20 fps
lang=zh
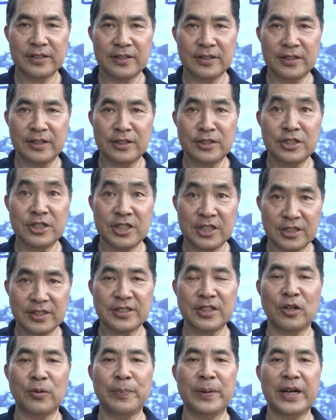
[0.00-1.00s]
跟青
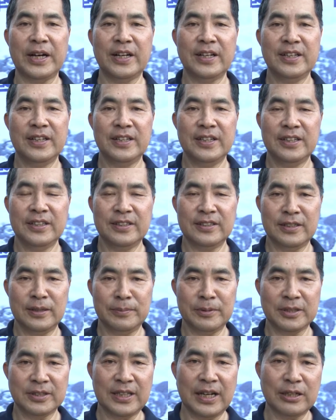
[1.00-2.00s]
少棒，那
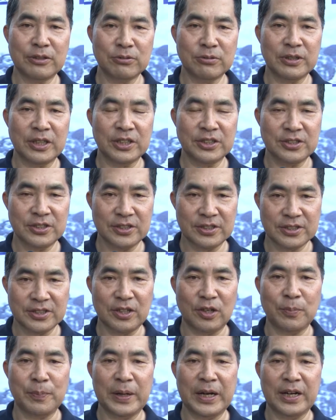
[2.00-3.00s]
么大陆呢是
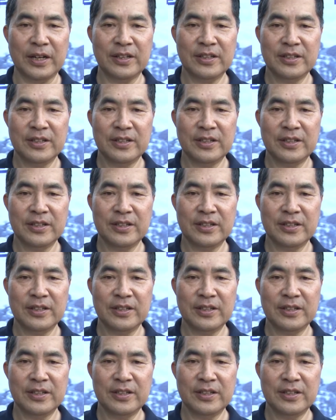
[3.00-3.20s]
哨棒，